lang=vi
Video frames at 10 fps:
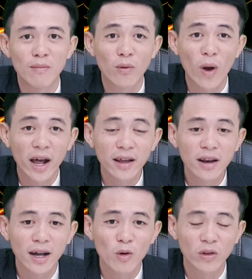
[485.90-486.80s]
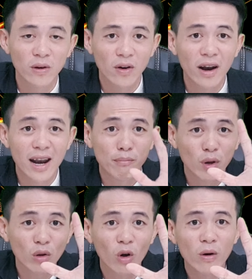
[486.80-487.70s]
mà quản lý được cái môi trường nó là năm
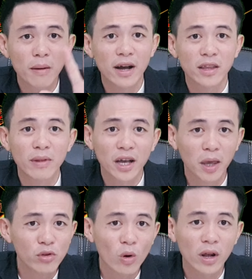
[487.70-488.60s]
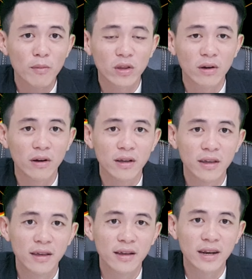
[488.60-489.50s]
yếu tố để mà chúng ta kiểm soát được cái môi trường
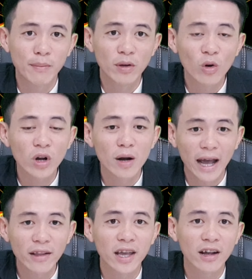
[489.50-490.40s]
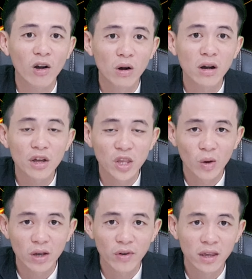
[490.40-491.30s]
năm yếu tố cơ bản thôi nha còn rất là
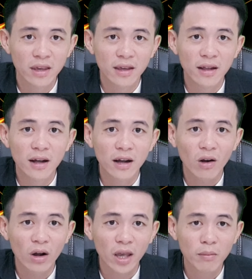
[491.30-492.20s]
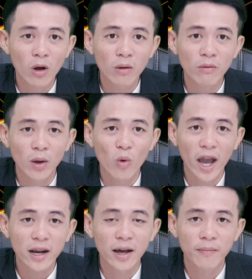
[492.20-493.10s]
nhiều những vị ờ, còn kiểm soát về
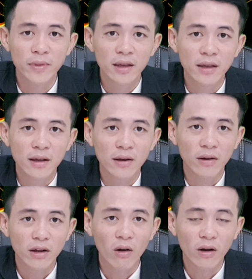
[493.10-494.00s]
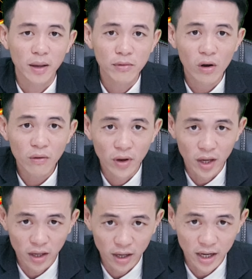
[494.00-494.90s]
khoáng nè rồi còn kiểm soát
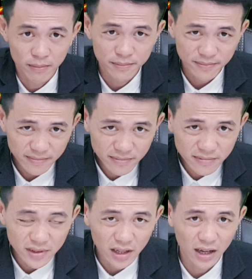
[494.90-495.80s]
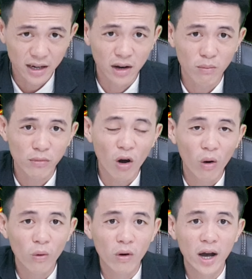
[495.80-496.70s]
về à, à, nồng
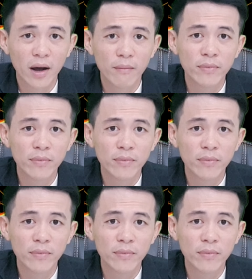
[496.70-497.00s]
độ à,